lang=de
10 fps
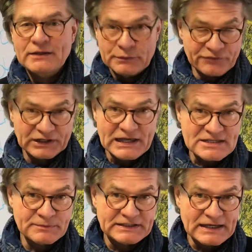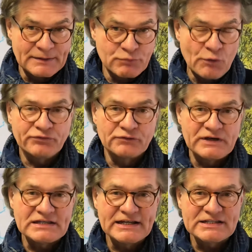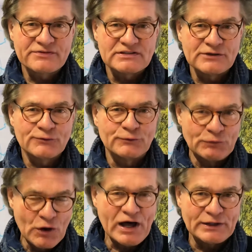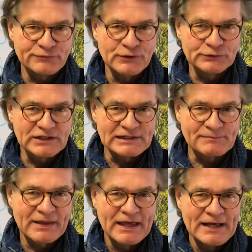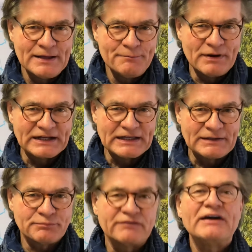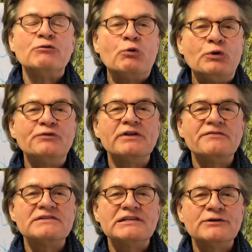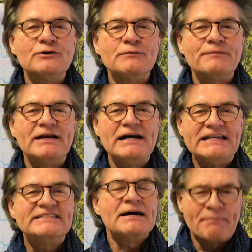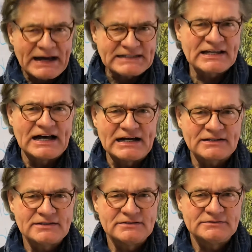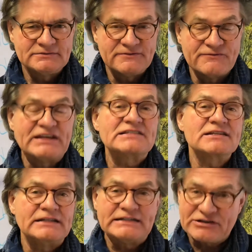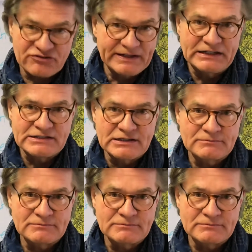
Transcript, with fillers: im Vergleich mit der Berufs- und Fähigkeitsversicherung noch ein Vorteil. Bei der privaten Unfallversicherung ist der Beitrag wesentlich erschwinglicher.